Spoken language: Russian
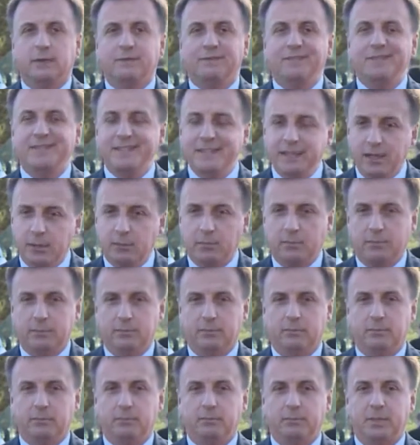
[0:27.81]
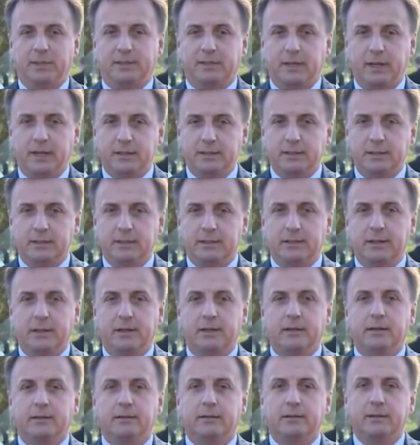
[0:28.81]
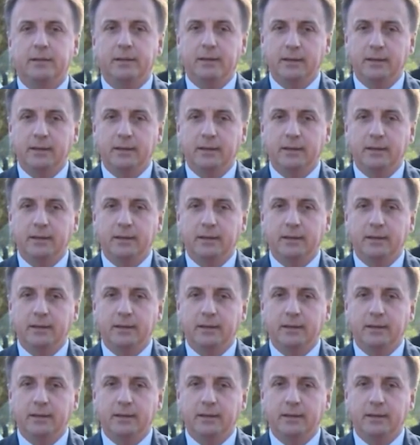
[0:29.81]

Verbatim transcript: всем потратить на